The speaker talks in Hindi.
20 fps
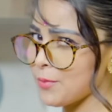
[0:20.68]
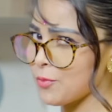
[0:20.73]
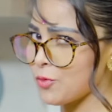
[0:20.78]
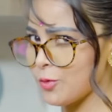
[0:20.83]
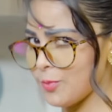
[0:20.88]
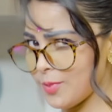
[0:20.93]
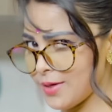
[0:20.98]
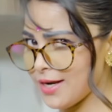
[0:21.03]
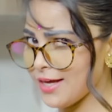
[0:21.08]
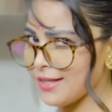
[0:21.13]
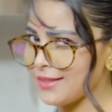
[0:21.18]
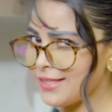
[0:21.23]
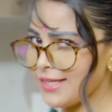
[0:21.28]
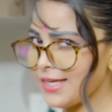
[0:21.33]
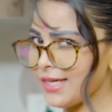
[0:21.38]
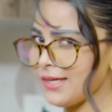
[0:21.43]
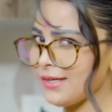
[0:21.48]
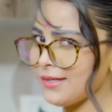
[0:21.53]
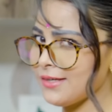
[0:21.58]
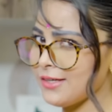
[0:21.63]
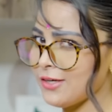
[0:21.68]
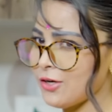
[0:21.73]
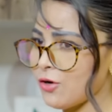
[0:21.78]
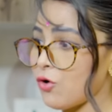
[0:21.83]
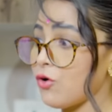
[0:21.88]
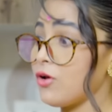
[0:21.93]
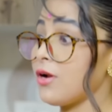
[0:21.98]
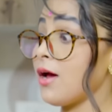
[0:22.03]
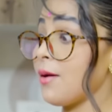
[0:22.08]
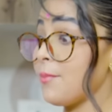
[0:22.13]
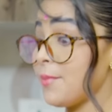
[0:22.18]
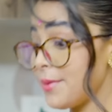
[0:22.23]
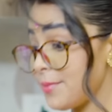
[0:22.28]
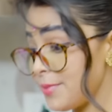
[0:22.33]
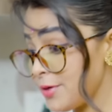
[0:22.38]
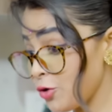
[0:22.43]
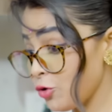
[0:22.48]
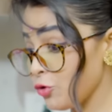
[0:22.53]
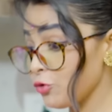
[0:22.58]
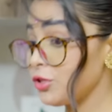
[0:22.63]
पे मुंह बनाती है और हमें
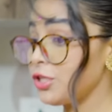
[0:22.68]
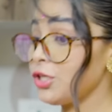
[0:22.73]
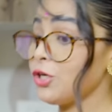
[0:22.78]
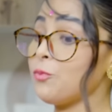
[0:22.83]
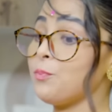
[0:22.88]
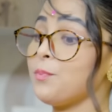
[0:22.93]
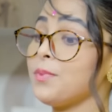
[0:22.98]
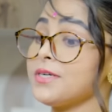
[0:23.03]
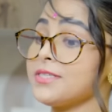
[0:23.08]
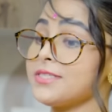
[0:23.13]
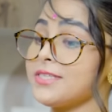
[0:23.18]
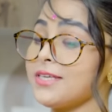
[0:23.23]
भी रोकती है ऊपर